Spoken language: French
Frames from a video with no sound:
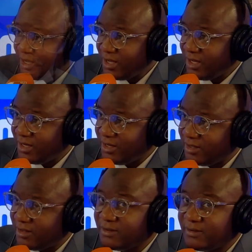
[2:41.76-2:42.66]
et les
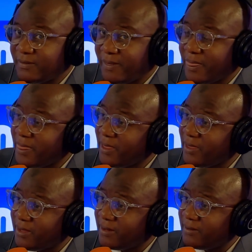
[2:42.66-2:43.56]
délais. Donc,
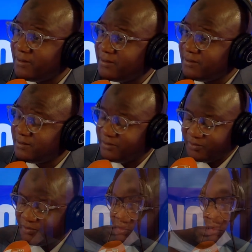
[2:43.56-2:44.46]
euh, si vous avez
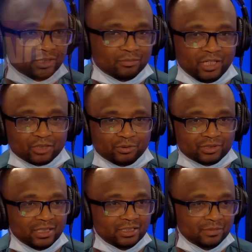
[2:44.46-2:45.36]
besoin d'un passeport
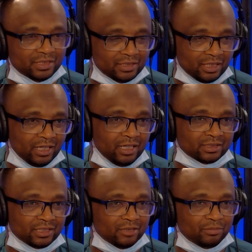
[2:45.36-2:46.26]
dans l'immédiat,
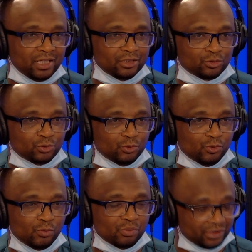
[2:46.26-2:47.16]
ce n'est pas du
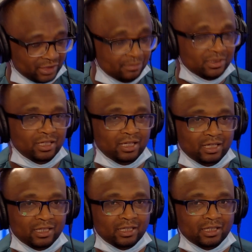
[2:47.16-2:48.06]
tout possible.
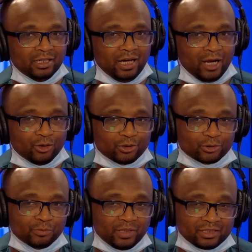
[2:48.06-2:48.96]
Eh, alors
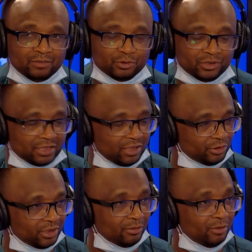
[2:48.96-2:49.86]
que, par exemple, aux
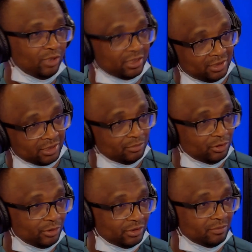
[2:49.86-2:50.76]
États-Unis, là-bas, moi, si j'ai
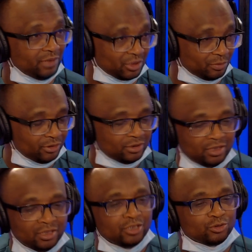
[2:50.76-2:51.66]
besoin d'un passeport,
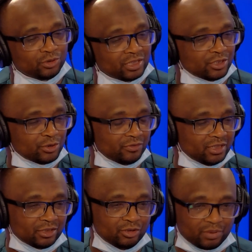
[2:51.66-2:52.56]
tout ce que je fais,
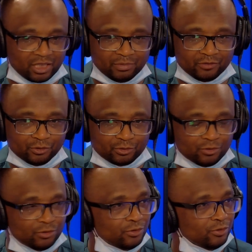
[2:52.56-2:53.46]
c'est de prendre mes
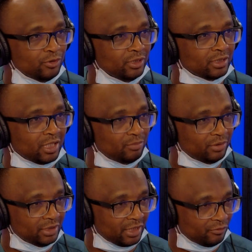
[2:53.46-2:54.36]
photos et
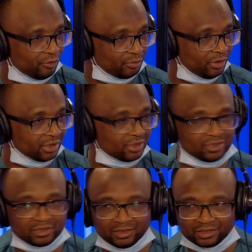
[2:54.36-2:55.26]
remplir un formulaire que je
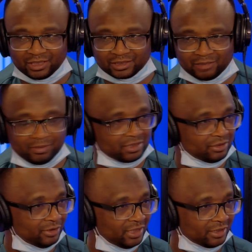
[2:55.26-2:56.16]
télécharge à partir
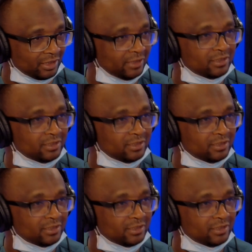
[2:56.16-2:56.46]
de l'Internet